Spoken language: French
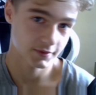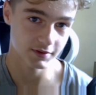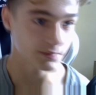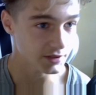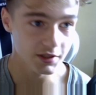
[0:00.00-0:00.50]

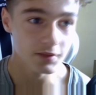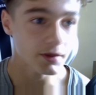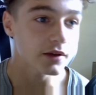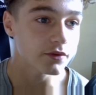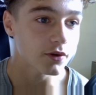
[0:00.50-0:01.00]
c'est magique
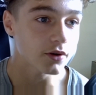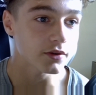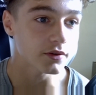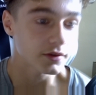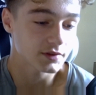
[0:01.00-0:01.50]
Marineford,
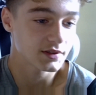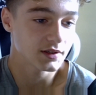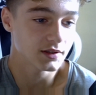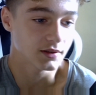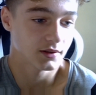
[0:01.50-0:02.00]
euh, c'est...
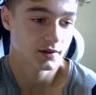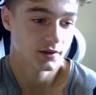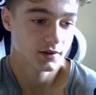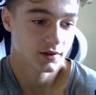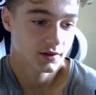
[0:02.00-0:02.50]

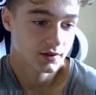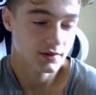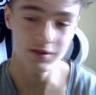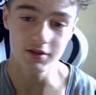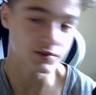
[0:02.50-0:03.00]

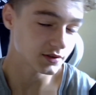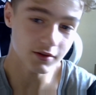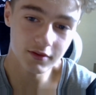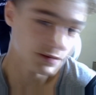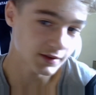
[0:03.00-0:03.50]
c'est le
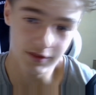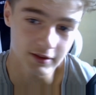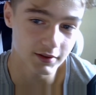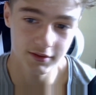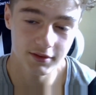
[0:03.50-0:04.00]
sang, c'est...
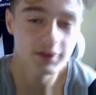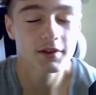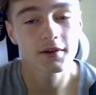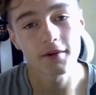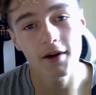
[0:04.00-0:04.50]

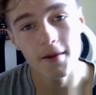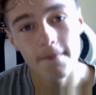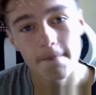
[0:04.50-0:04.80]
voilà,